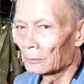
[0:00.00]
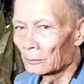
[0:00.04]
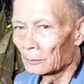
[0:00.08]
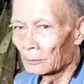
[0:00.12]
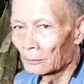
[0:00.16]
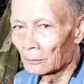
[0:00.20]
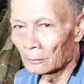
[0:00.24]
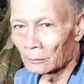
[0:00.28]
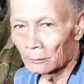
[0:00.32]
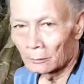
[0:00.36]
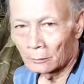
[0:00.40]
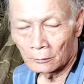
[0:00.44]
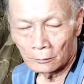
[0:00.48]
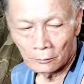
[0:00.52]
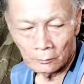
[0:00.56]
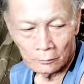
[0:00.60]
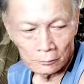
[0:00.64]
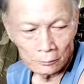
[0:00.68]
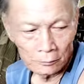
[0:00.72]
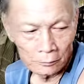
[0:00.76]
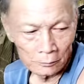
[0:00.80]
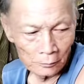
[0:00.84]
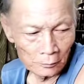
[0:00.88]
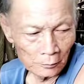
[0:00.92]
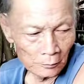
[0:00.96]
pasalamat ta
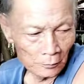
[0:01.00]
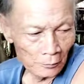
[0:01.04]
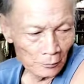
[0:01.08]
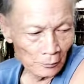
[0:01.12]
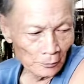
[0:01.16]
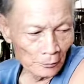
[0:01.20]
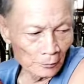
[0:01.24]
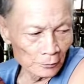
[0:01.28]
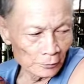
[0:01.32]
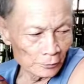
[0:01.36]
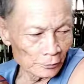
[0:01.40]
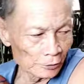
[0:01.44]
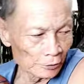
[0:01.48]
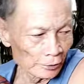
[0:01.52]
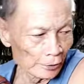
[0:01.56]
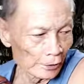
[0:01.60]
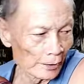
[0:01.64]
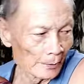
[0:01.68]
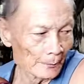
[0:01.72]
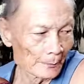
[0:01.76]
sa mga naghatag og